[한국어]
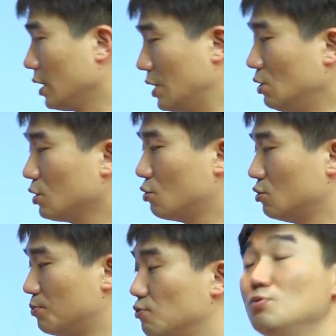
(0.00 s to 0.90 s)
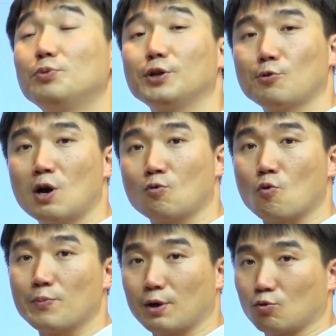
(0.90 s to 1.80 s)
이런 경우를 불필요한
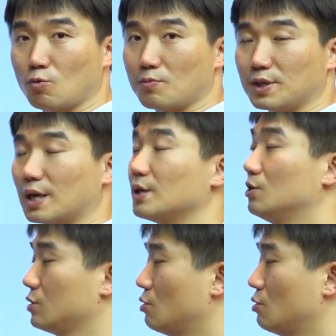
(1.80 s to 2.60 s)
공백으로 봅니다. 이런